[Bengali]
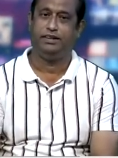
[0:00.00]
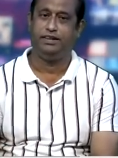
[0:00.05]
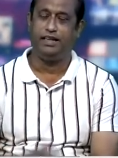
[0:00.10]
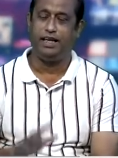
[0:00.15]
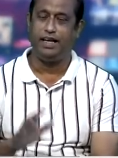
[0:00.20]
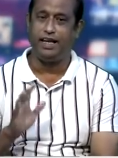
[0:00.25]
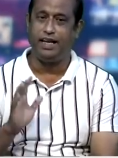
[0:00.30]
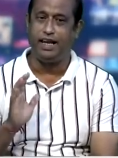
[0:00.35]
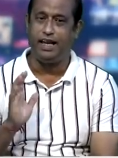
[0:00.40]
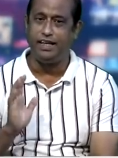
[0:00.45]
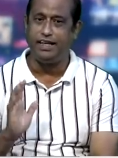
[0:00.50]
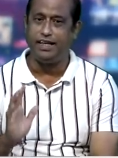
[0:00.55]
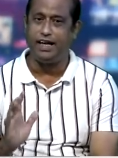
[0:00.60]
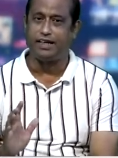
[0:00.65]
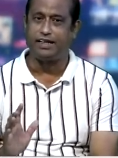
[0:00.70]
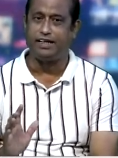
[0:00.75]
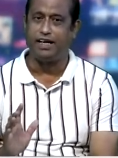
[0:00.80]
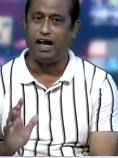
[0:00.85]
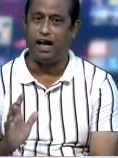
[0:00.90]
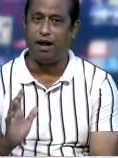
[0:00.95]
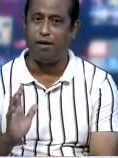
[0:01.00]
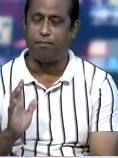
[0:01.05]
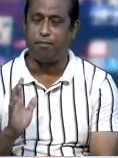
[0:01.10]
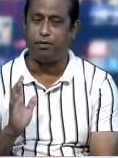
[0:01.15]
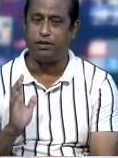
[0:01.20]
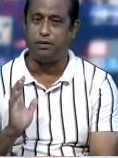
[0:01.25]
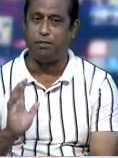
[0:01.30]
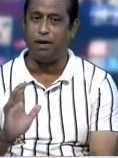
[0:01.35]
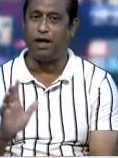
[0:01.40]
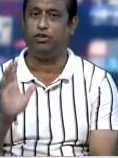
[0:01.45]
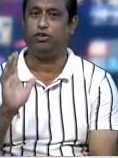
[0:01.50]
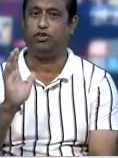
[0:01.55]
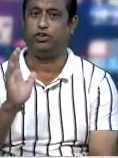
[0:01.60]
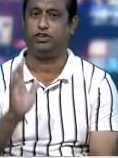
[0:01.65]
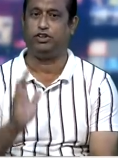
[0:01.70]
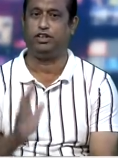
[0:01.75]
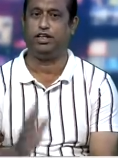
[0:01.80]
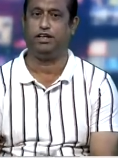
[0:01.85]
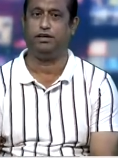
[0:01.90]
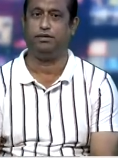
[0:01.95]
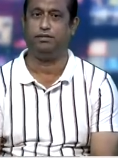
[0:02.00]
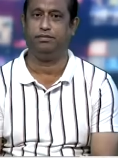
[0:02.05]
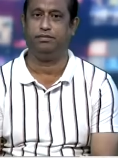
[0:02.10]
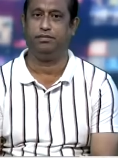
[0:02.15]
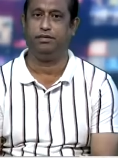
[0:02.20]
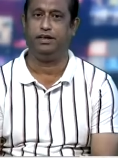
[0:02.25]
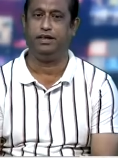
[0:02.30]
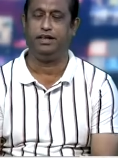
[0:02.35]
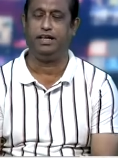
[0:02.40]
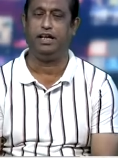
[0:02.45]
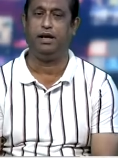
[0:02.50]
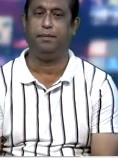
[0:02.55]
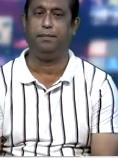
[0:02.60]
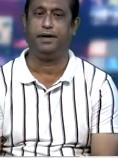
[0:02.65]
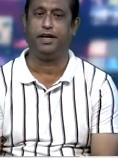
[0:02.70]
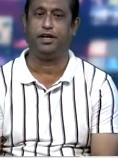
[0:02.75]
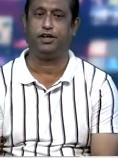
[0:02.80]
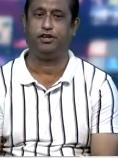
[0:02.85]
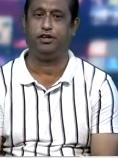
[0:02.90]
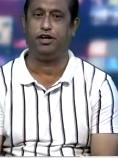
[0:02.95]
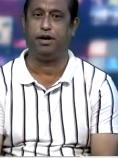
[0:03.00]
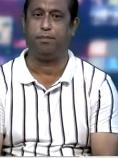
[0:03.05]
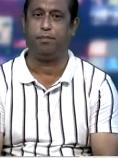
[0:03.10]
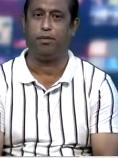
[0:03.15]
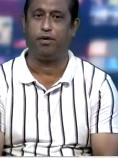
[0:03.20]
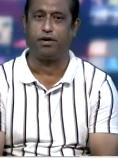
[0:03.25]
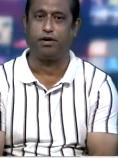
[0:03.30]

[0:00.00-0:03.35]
যে এই যে একটা প্রতিবাদ হচ্ছে ডিলিমিটেশনের